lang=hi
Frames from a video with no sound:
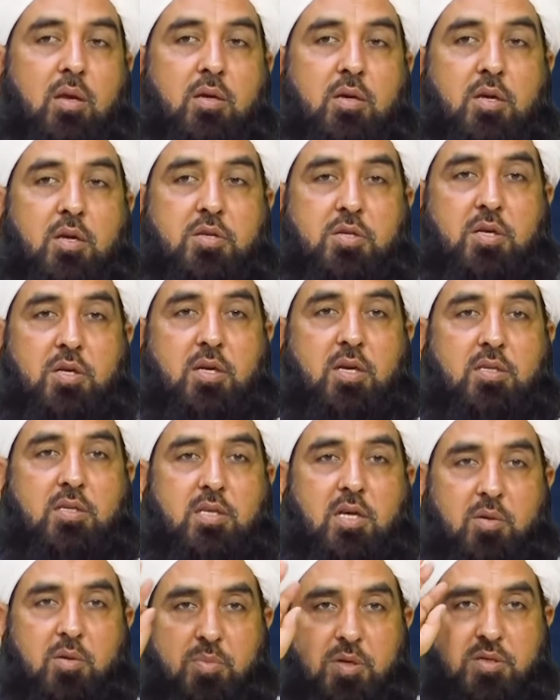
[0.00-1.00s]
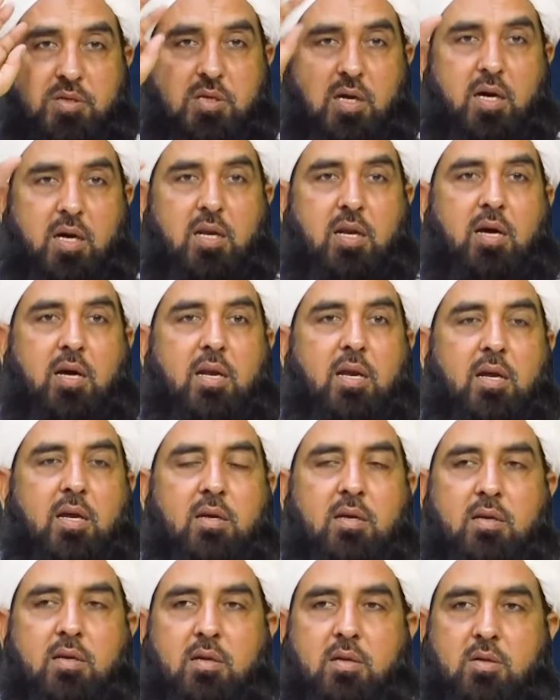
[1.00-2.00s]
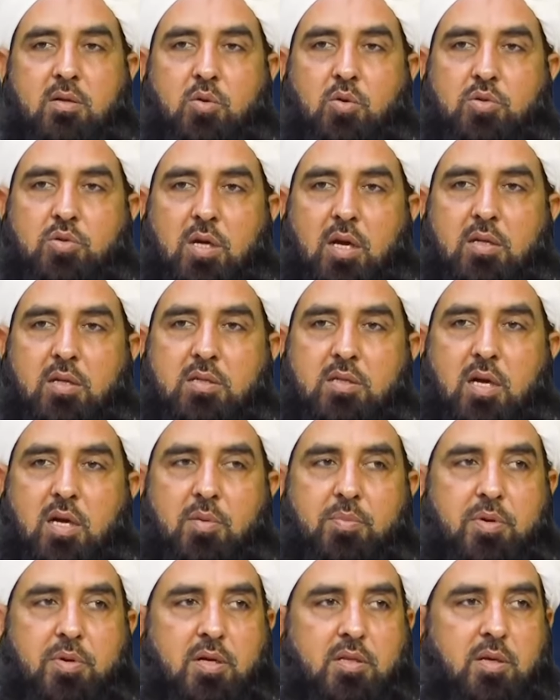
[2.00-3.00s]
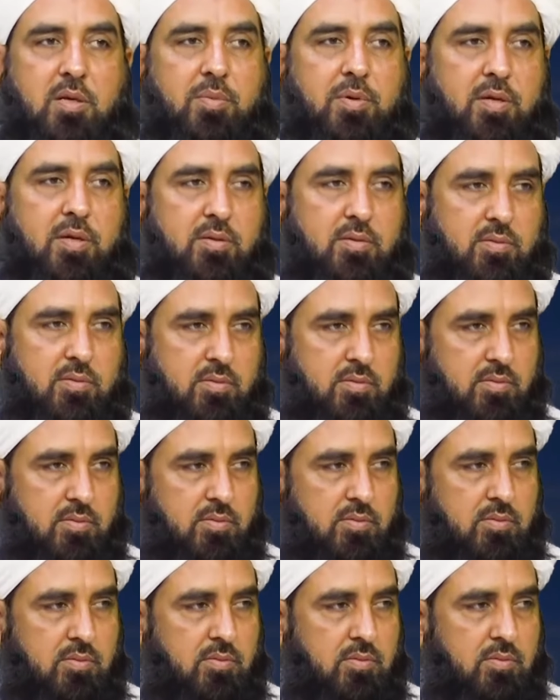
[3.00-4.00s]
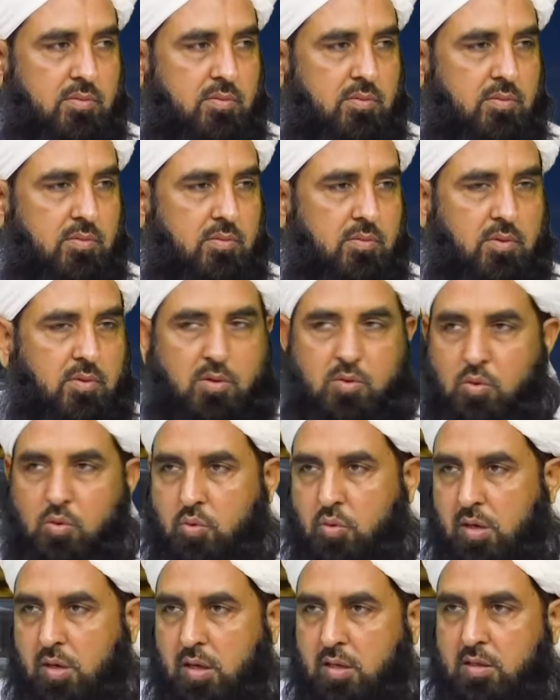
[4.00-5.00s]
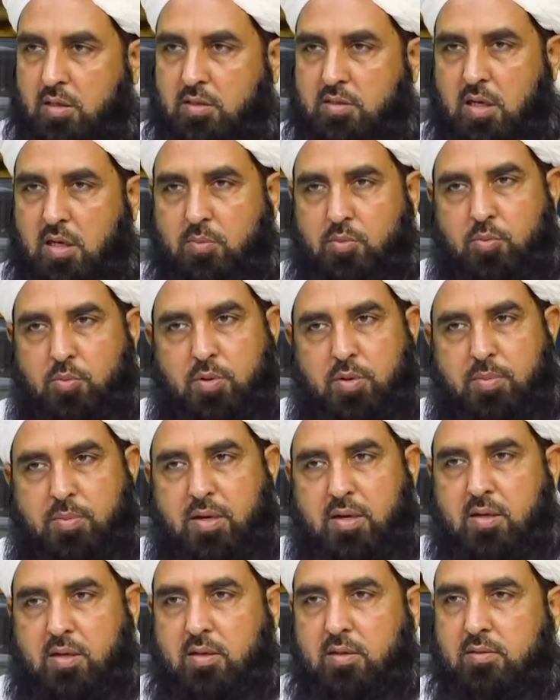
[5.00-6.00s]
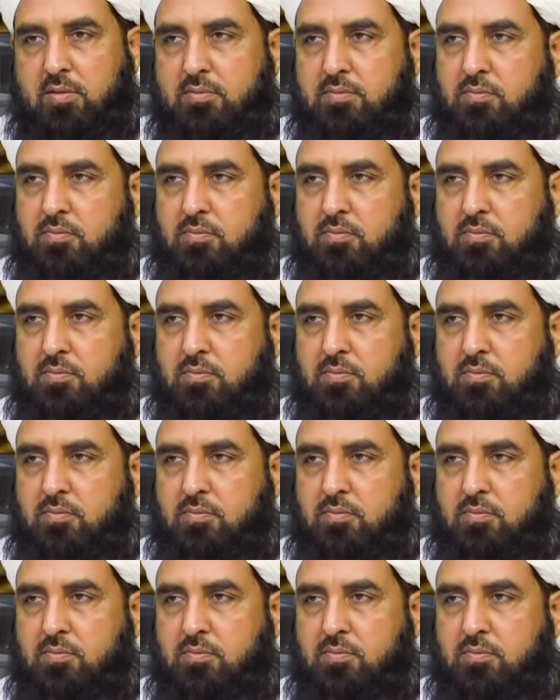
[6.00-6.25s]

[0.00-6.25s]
किसी के जेर में शिकाल आ रहा है कि साजी आप बेअदब हैं देखो कुरान नीचे आप ऊपर बैठे हैं